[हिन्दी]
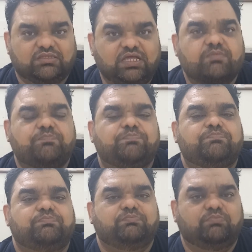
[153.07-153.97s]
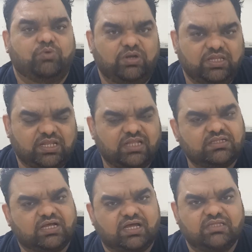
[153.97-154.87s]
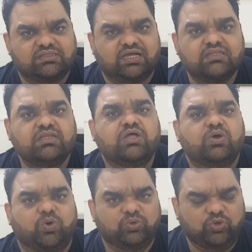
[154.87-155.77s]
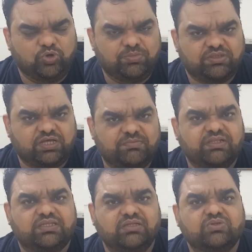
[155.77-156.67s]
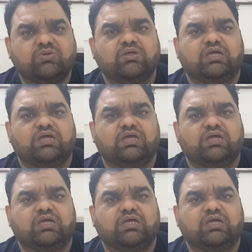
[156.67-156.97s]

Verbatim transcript: तब मोरलीधरन का ख़ानदान उन लोगों में शामिल था जो